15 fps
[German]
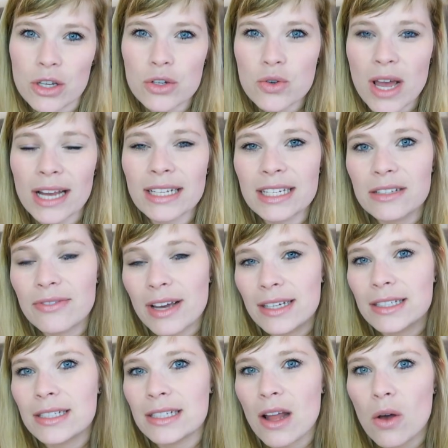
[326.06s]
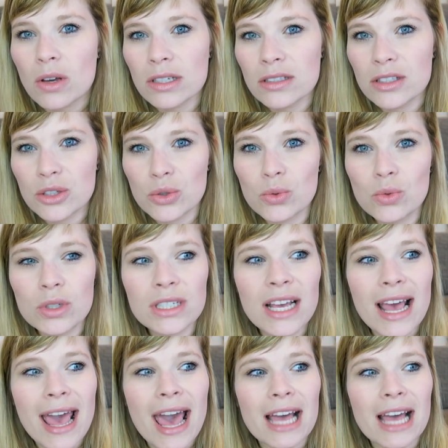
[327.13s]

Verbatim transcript: Was Joshua angeht, fand ich ihn auch richtig gut.